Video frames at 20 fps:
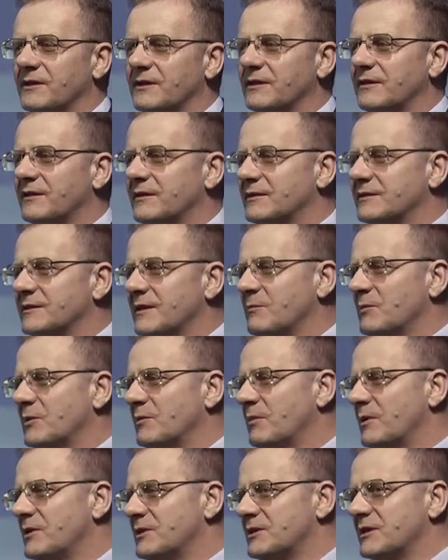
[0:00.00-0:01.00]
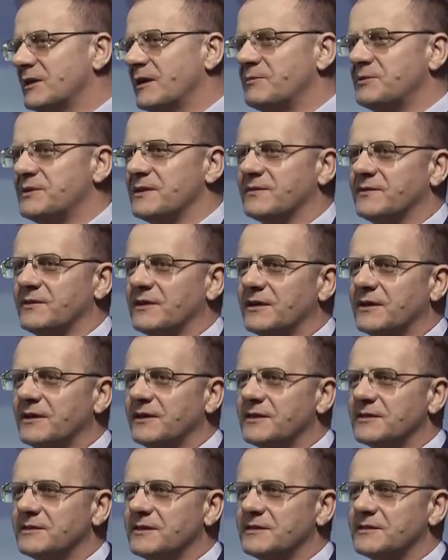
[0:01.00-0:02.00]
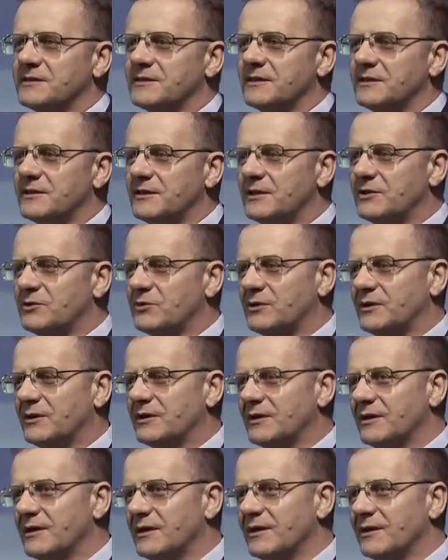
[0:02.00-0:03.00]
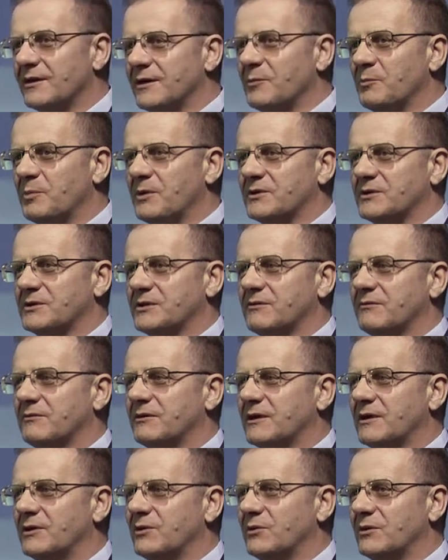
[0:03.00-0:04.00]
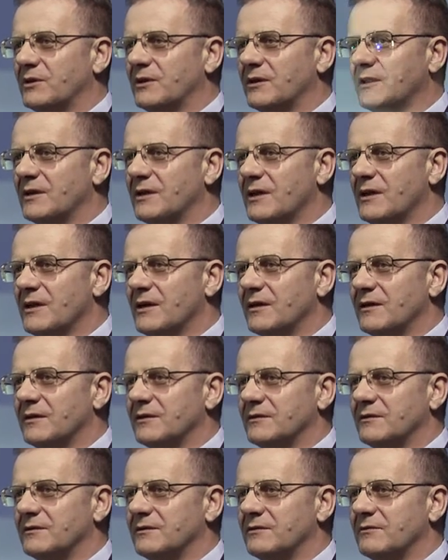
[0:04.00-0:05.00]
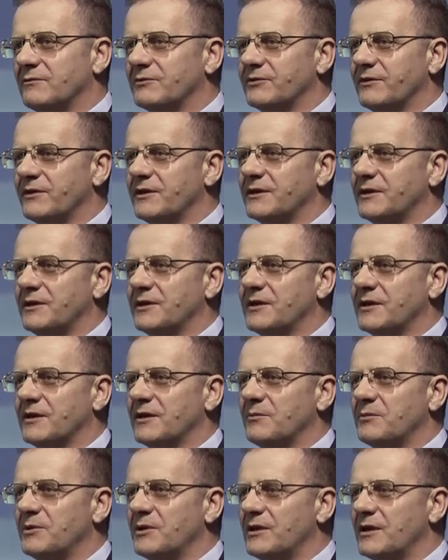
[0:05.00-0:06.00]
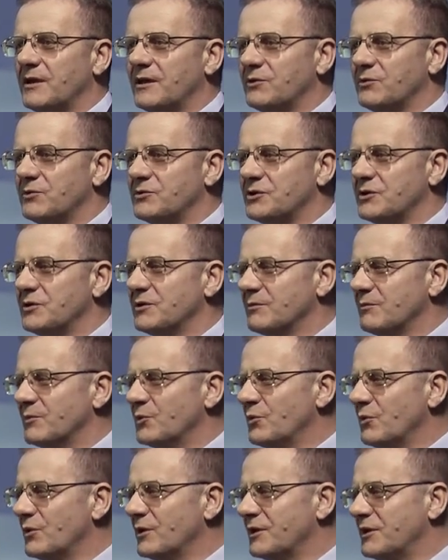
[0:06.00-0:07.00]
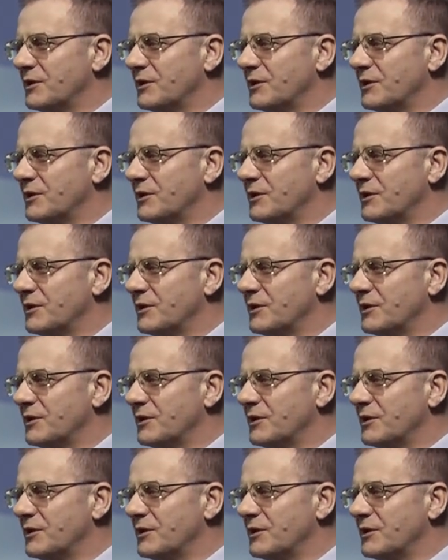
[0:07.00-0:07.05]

это, наверное, самая большая общественная организация на территории Колпашского района. Э, в своих рядах объединяет очень много